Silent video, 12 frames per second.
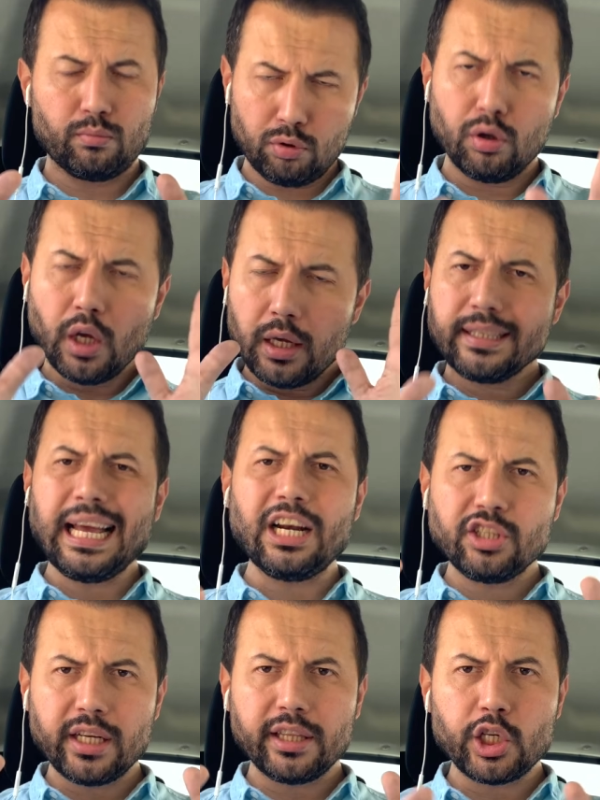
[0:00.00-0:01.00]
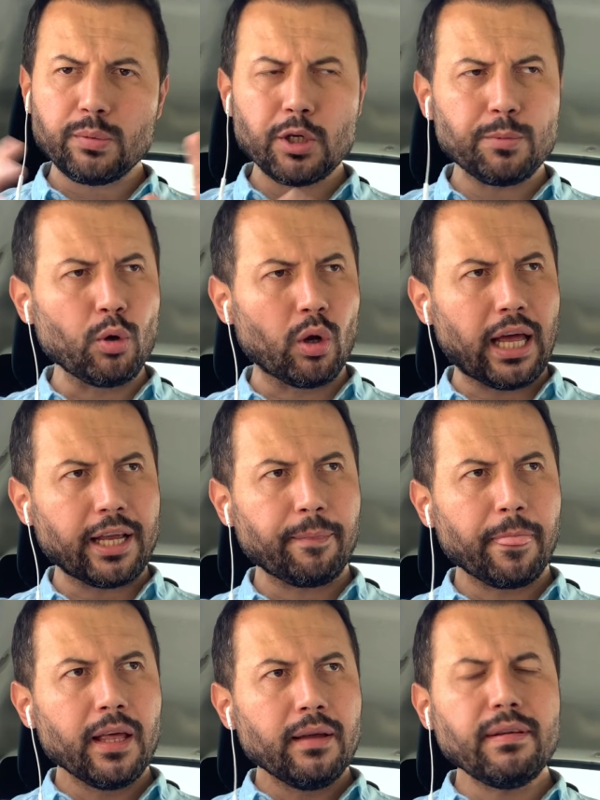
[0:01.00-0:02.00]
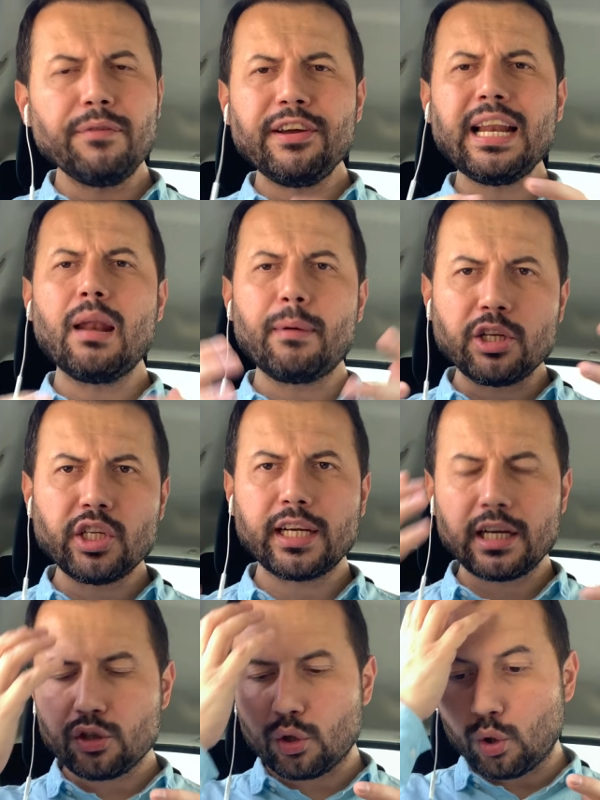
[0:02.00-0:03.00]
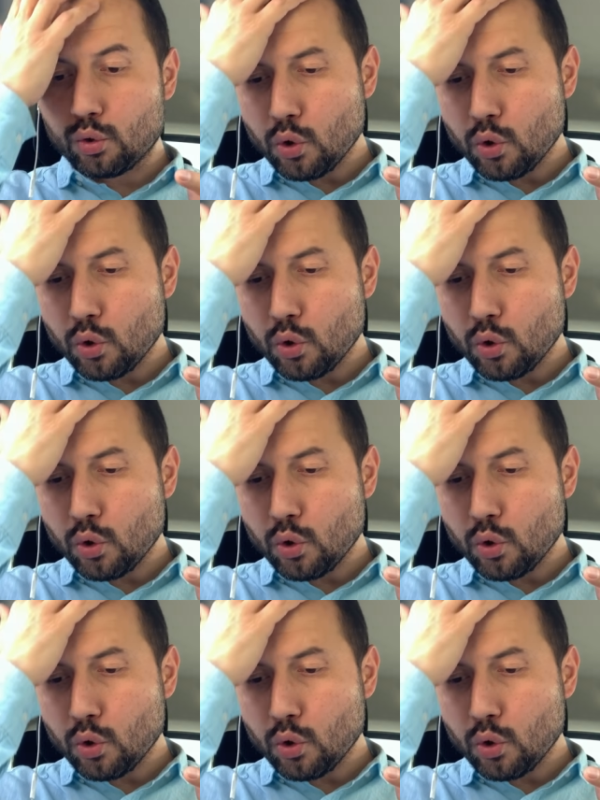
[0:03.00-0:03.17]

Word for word: Bu gerçekleşmiş bir olay. Ve Fenerbahçe kazanıyor.